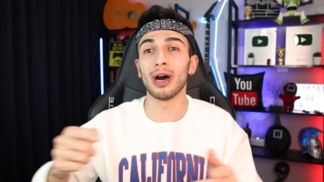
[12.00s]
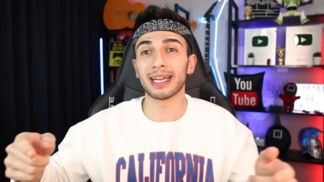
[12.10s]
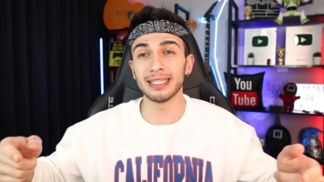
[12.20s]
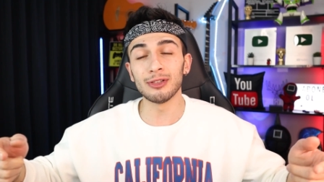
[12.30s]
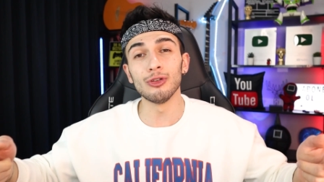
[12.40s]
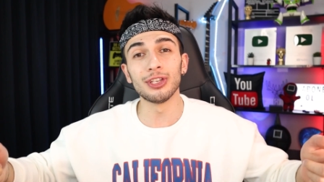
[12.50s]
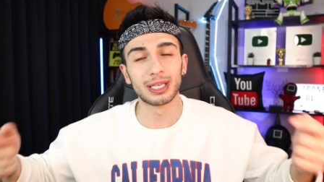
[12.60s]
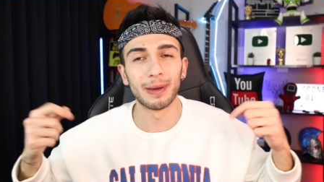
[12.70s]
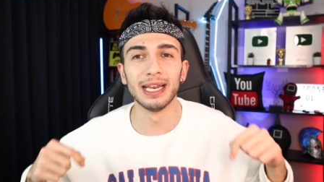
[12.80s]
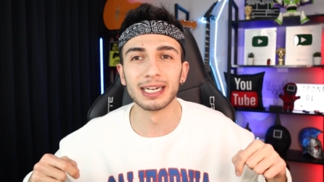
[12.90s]
Bu arada dün
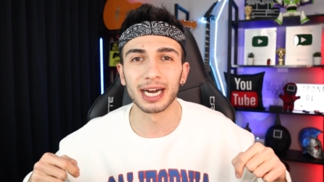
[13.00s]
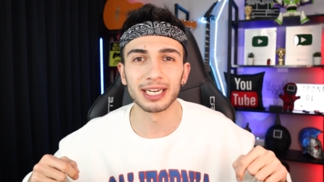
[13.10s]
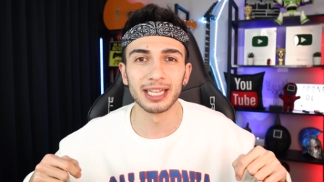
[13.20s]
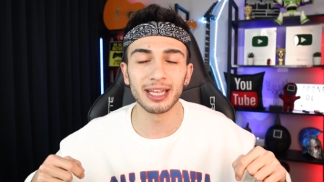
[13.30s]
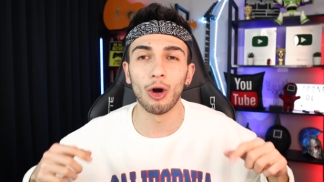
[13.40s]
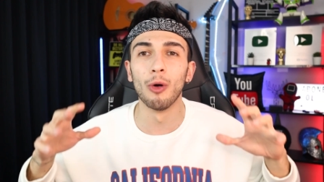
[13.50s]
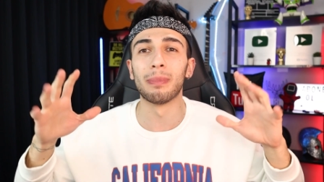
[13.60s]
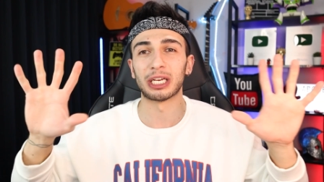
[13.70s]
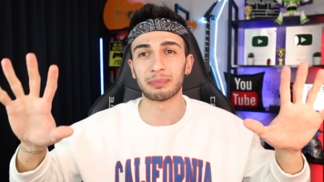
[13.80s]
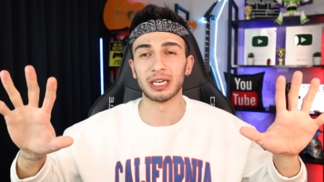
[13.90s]
Sibel'in kanalına
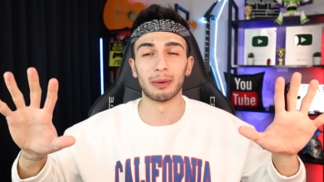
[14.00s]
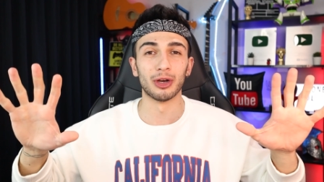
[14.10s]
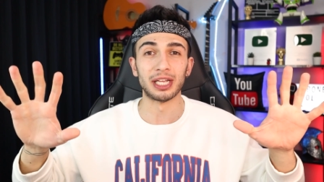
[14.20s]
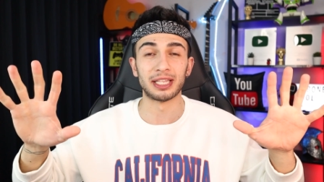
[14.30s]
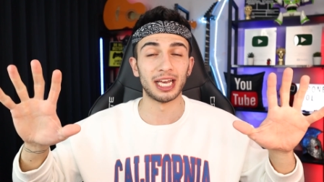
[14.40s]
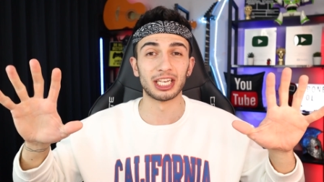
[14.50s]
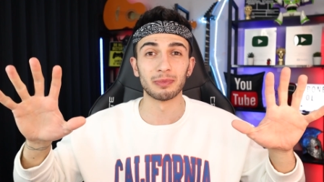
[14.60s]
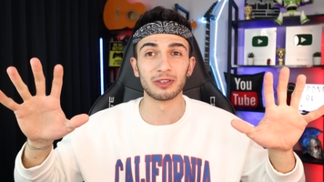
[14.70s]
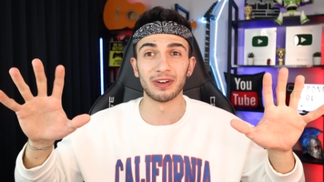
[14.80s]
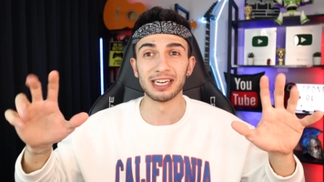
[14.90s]
15.000 abone ihtiyacımız